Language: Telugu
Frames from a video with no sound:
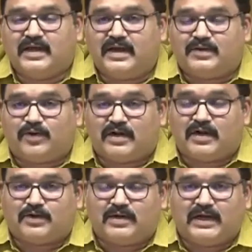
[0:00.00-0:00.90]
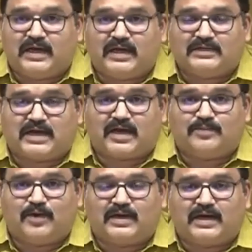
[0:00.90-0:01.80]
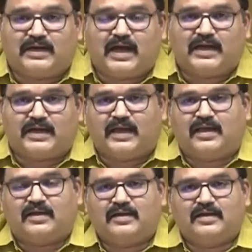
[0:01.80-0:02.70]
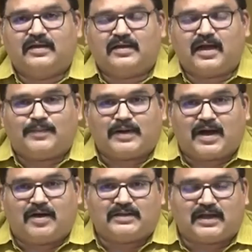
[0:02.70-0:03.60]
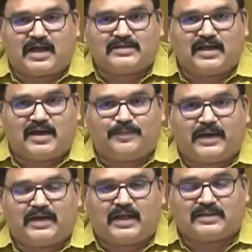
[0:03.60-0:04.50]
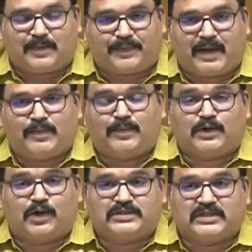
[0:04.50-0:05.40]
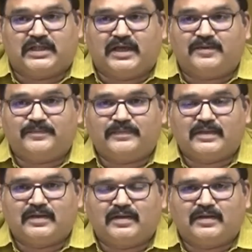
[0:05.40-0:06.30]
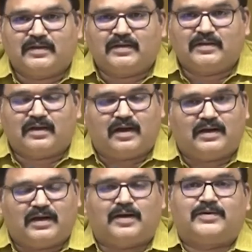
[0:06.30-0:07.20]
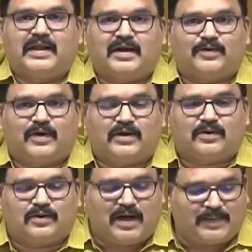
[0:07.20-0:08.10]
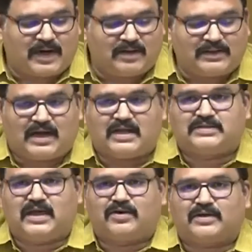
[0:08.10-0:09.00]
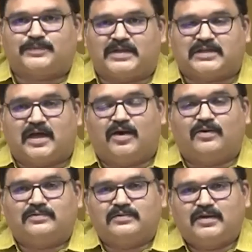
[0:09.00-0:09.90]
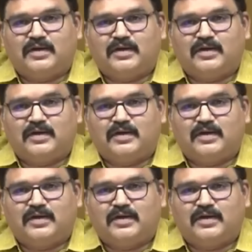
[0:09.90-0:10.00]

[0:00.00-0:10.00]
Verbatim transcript: ఇదేంటి ఉన్నట్టుండి జగన్మోహన్ రెడ్డి గారికి అమరావతి రాజధాని పైన అంత ప్రేమ పుట్టుకొచ్చింది నిన్నటి నిన్నటి వరకు అమరావతి రాజధాని ఒక శ్మశానం